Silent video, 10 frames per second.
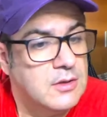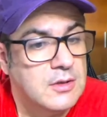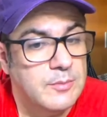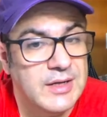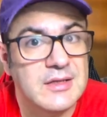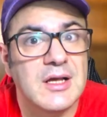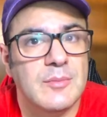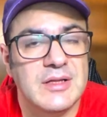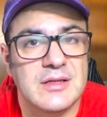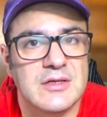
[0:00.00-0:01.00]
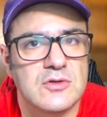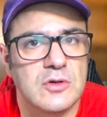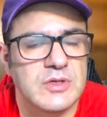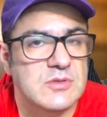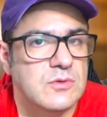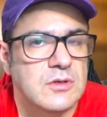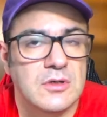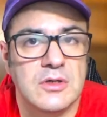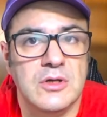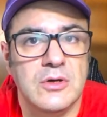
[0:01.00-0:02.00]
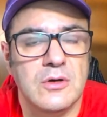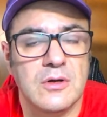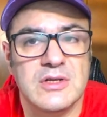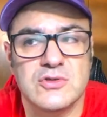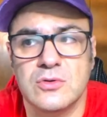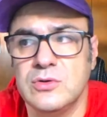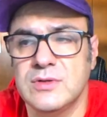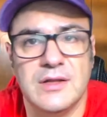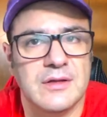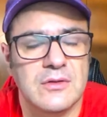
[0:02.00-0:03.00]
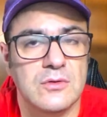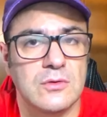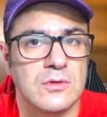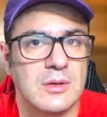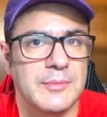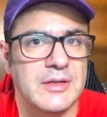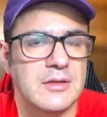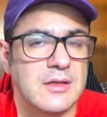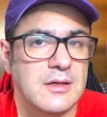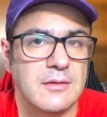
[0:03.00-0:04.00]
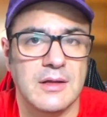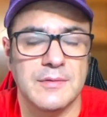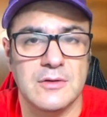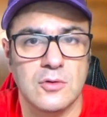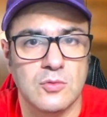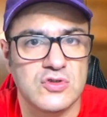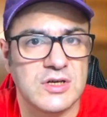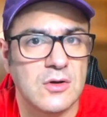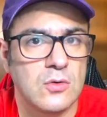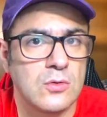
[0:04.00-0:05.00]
Prácticamente es lo mismo. Yo estoy utilizando últimamente haciendo música con un